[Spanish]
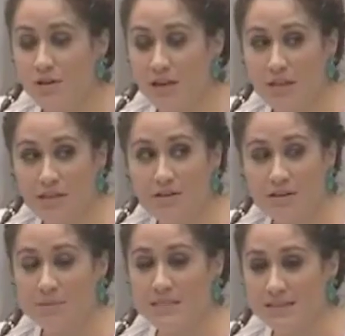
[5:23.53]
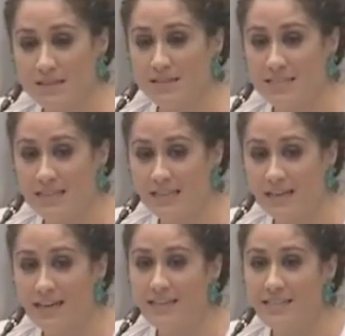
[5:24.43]
en lo que dicen los representantes
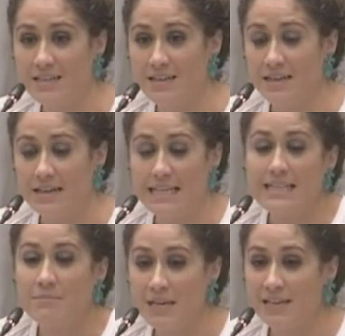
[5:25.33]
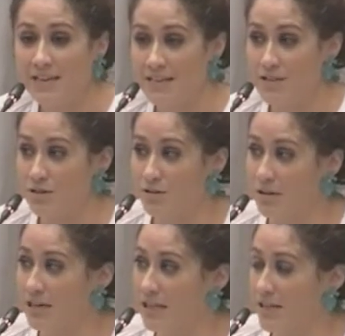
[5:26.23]
sindicales y también el resto de
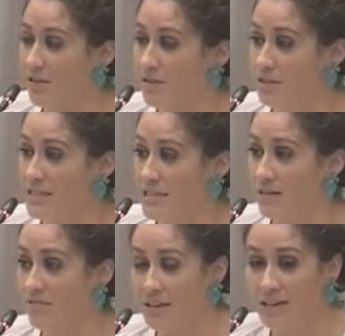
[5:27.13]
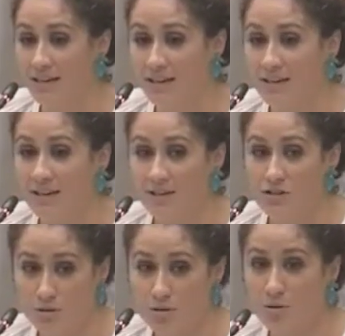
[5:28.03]
organizaciones. Al final,
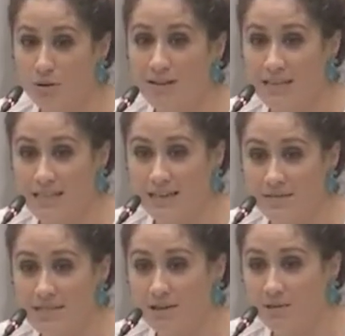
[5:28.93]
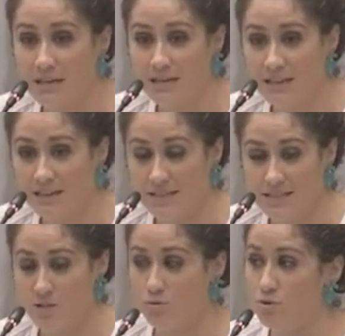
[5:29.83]
yo creo que una de las claves de gobernar
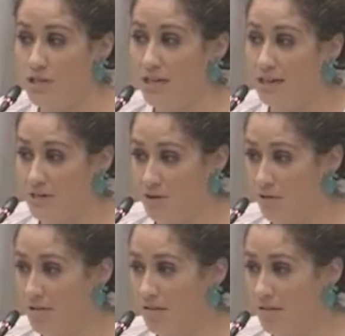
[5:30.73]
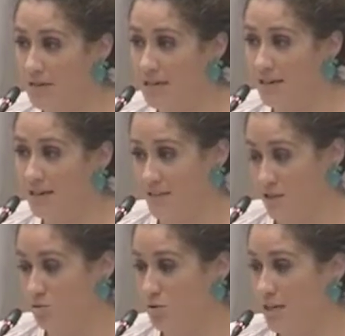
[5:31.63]
es escuchar a la sociedad civil y es
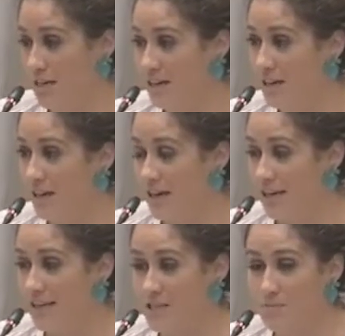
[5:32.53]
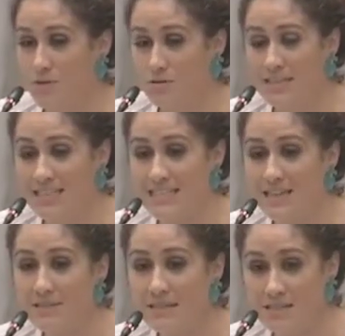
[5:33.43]
escuchar a aquellas personas que
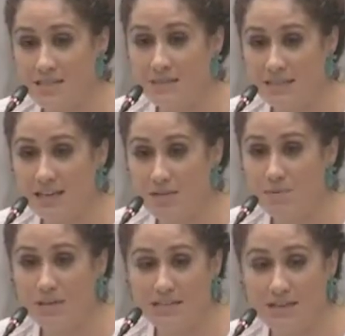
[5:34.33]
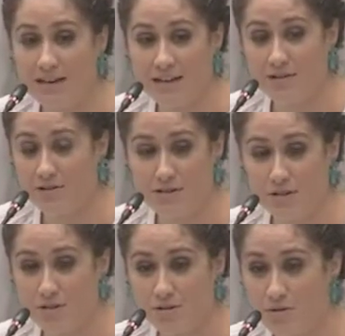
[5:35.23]
saben de estas materias porque trabajan con
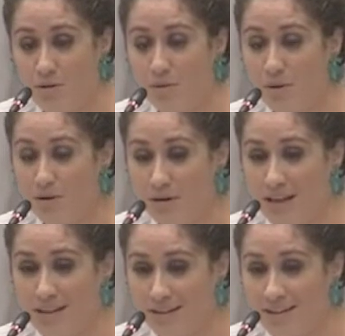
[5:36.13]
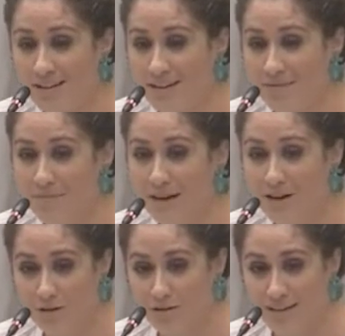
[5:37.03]
ellos. No, no veo nada
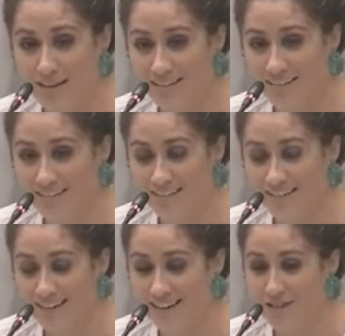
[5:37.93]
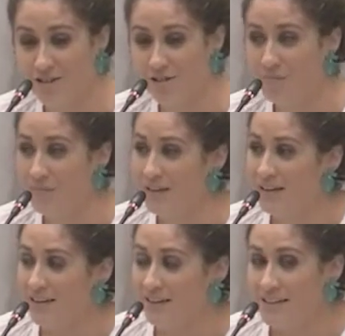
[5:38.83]
malo en, en ello.
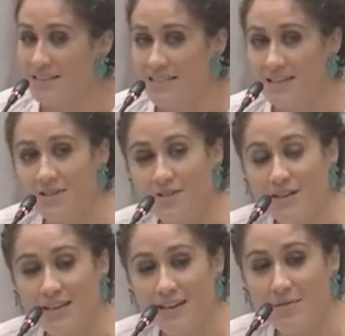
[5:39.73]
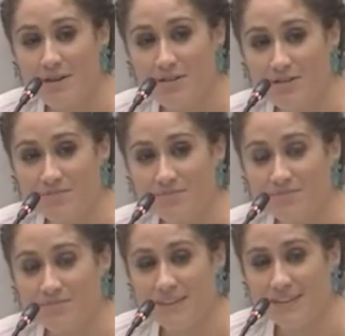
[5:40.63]
Señora Cabello,
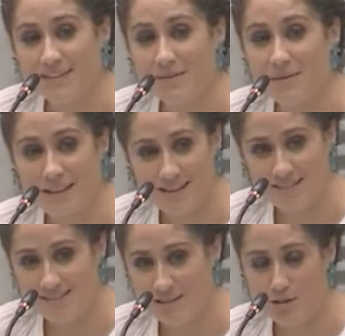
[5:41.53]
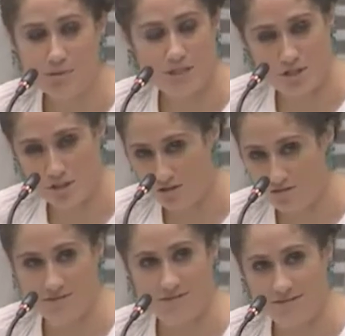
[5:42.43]
de verdad, qué
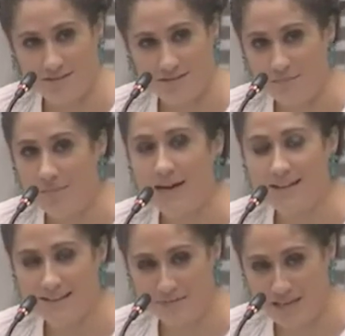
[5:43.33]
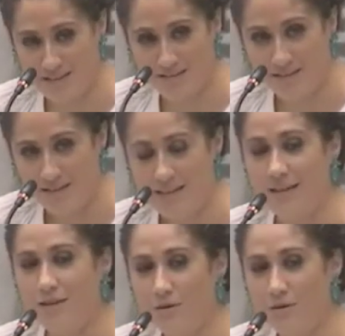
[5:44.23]
obsesión. Madre mía. Y qué